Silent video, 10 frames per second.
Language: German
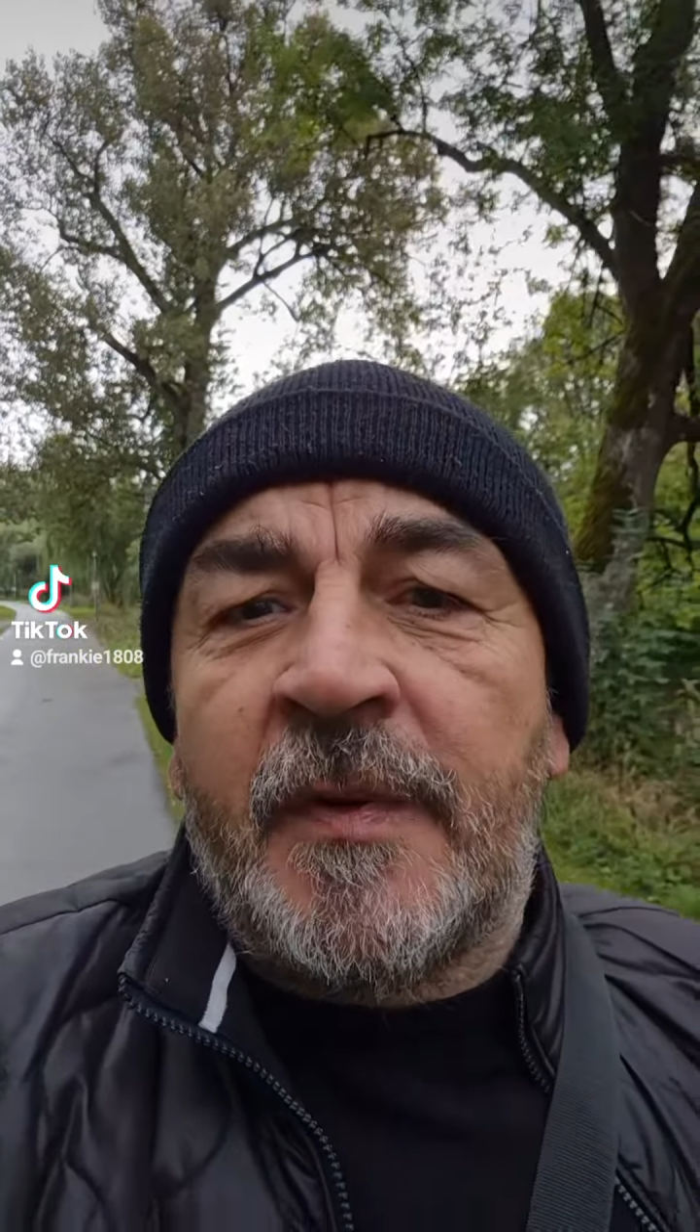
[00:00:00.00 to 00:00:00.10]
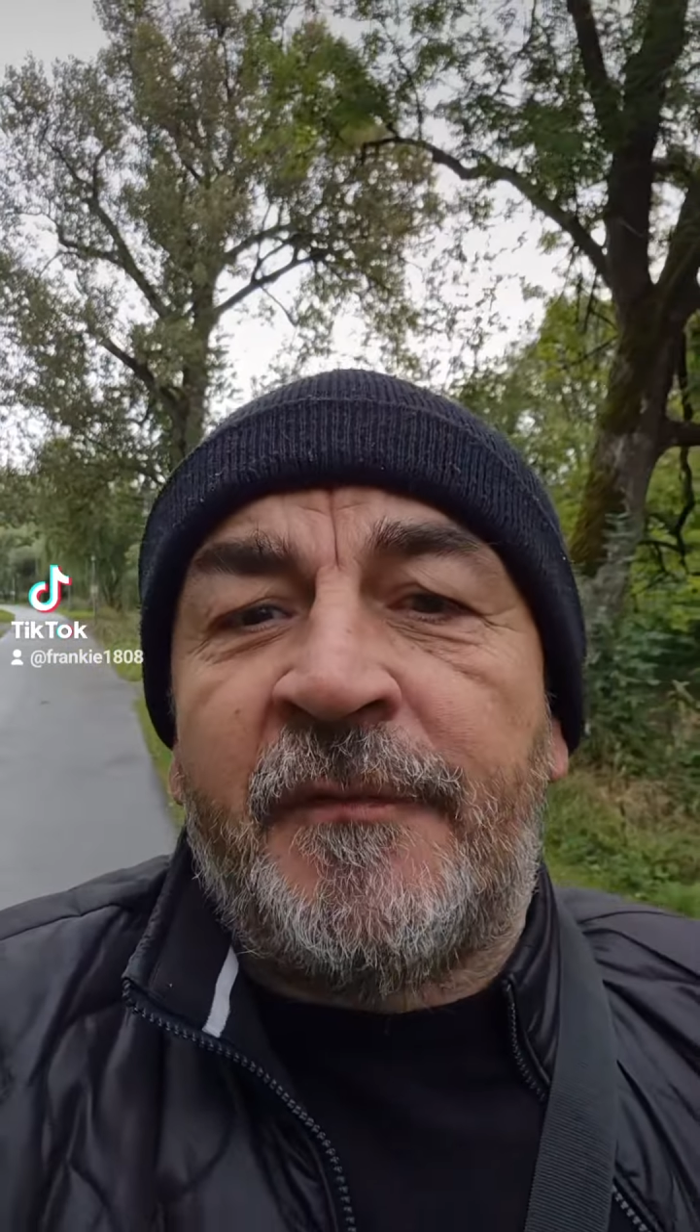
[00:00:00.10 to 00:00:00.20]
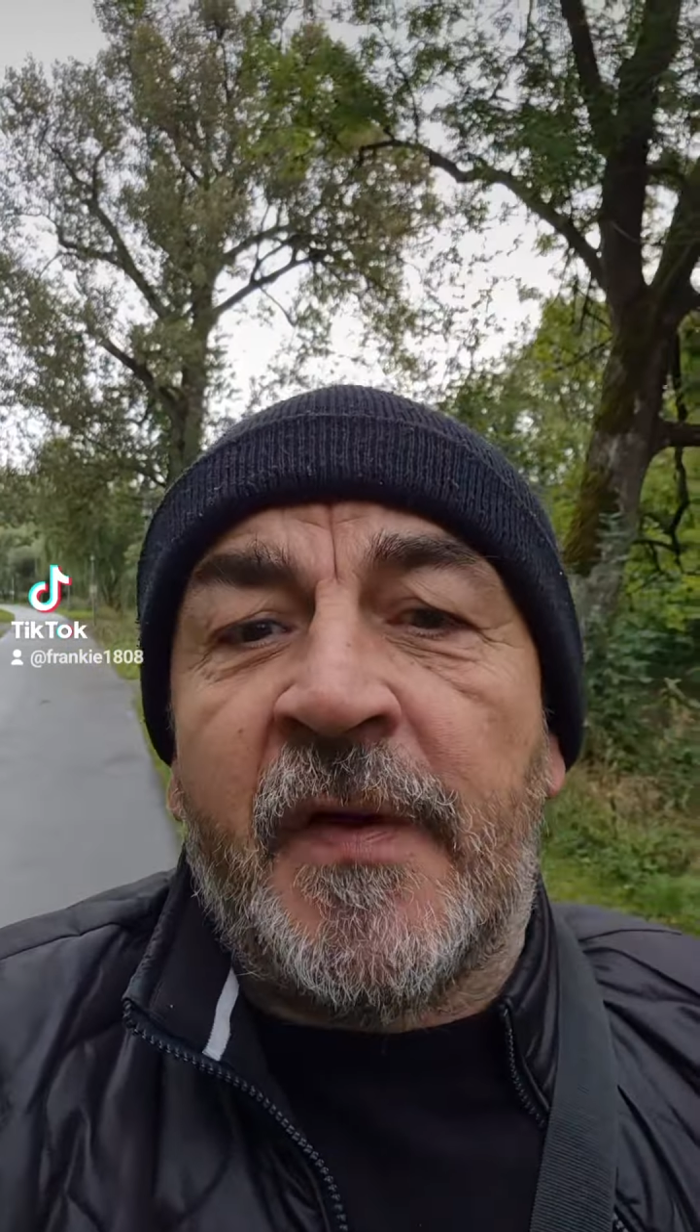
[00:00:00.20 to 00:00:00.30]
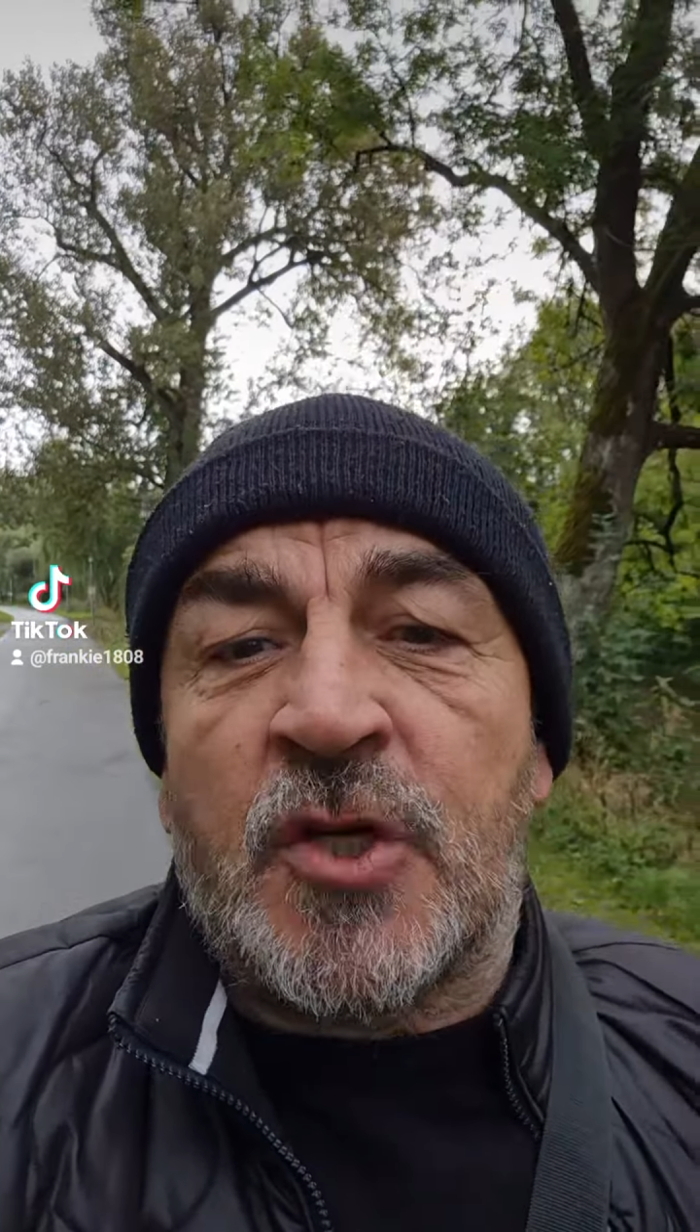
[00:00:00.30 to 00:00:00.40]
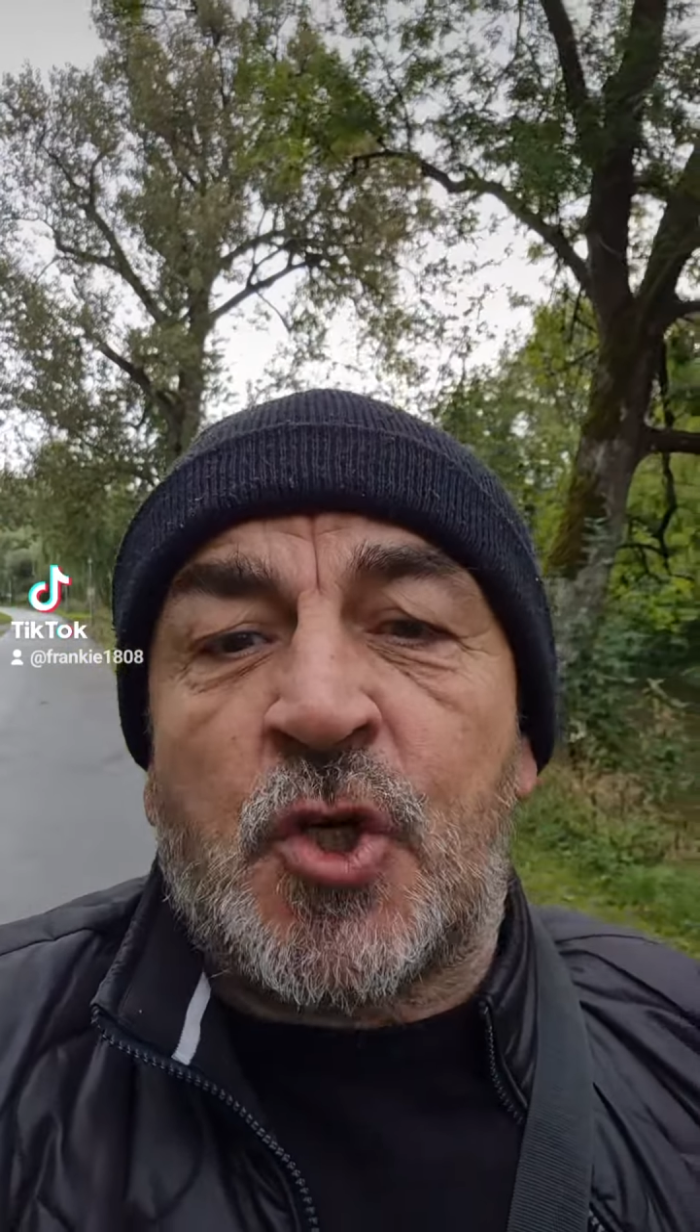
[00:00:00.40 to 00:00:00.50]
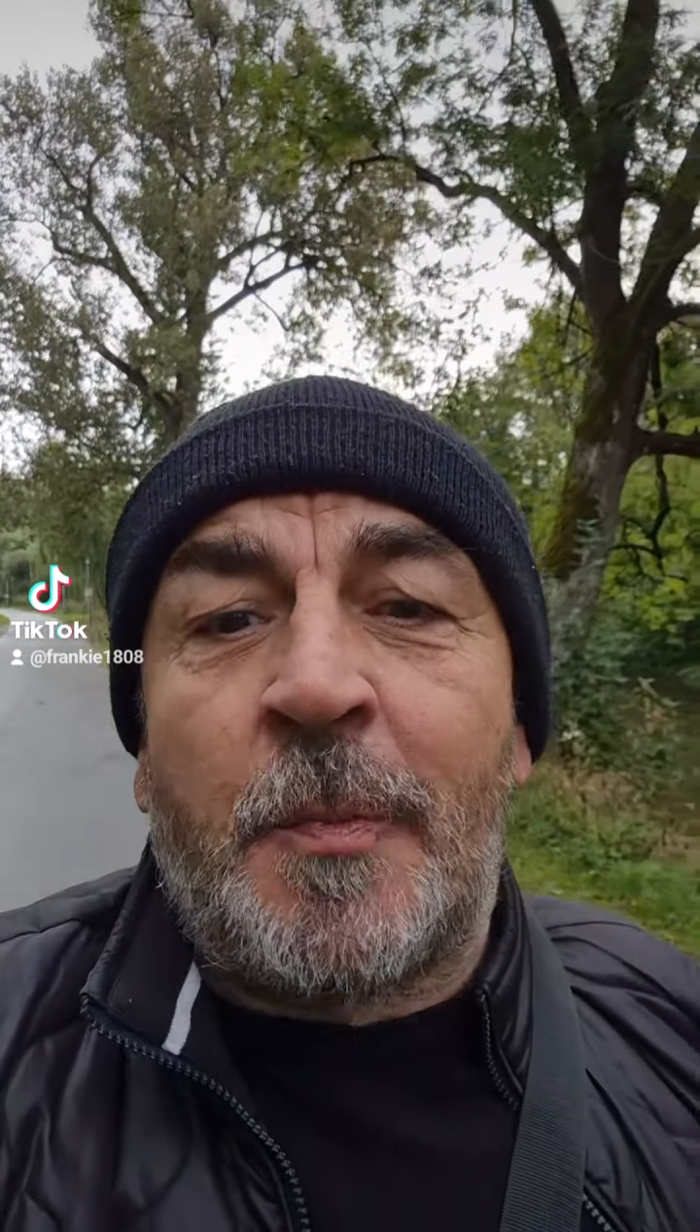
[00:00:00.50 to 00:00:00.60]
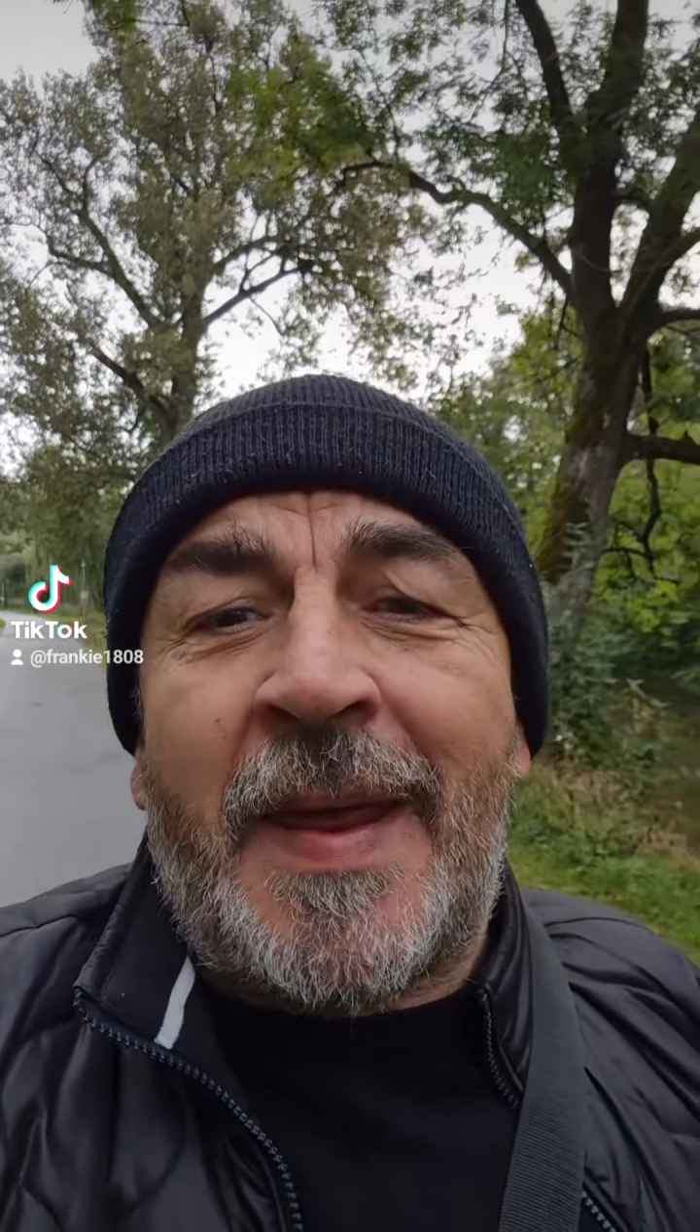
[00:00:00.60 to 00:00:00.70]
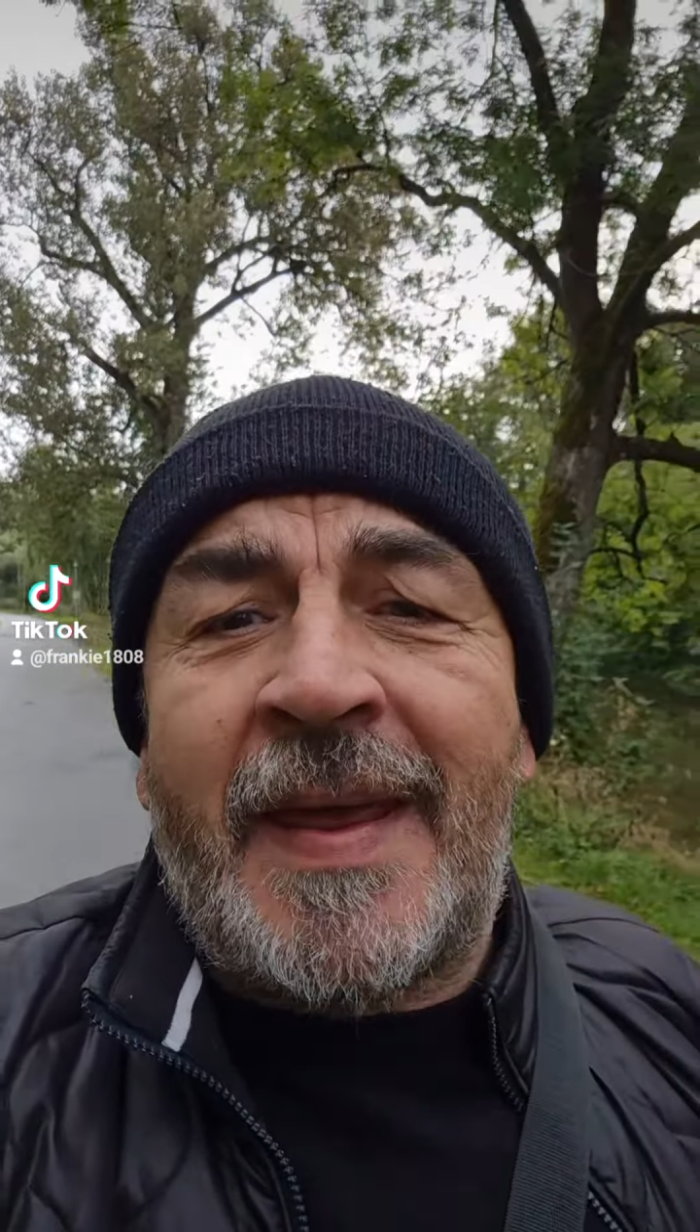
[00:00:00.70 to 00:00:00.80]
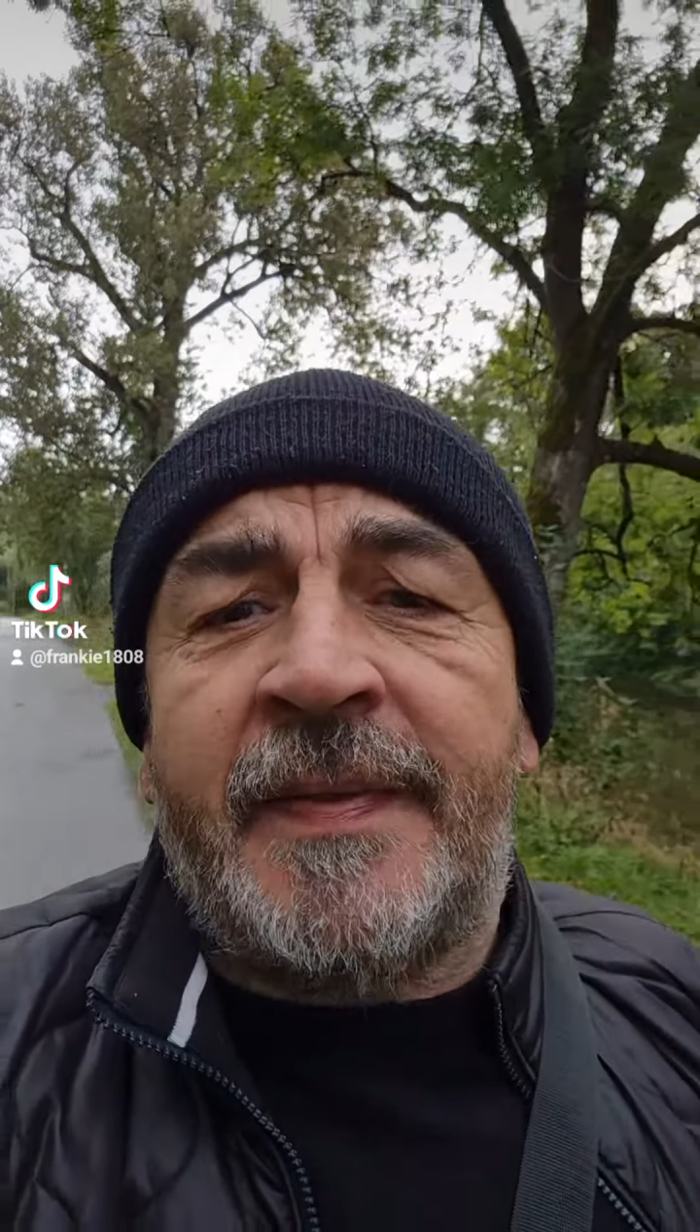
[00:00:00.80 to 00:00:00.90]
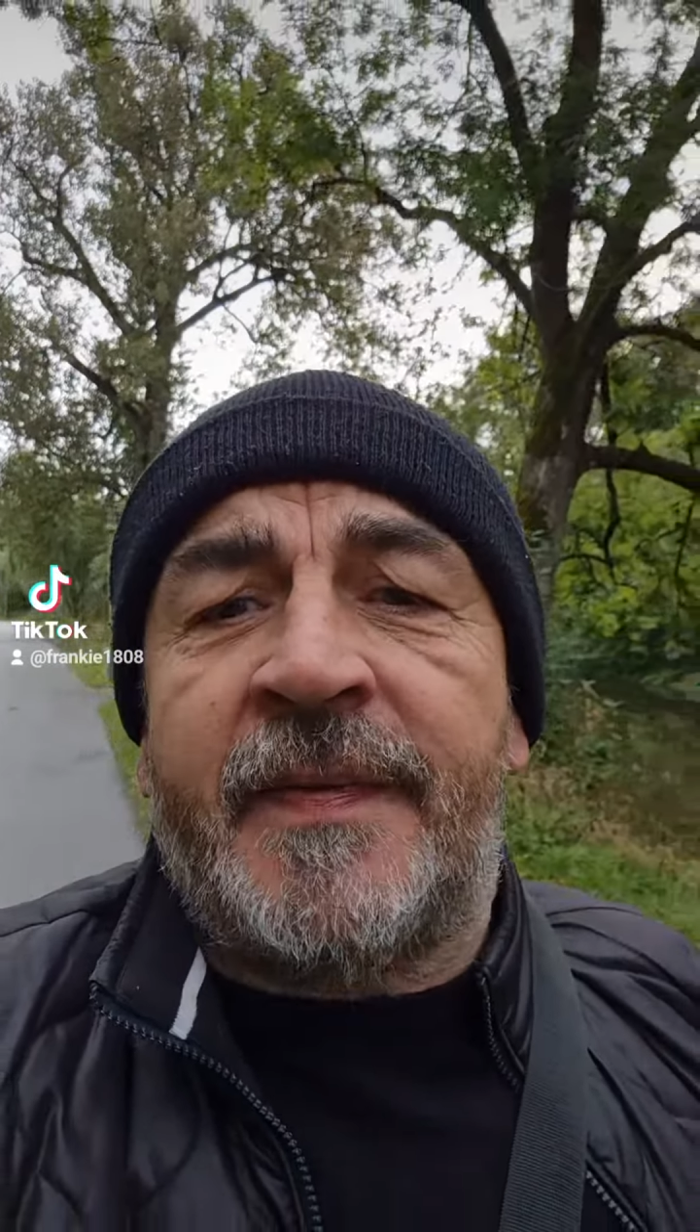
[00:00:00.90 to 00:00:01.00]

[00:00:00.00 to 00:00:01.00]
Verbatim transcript: verschmäht?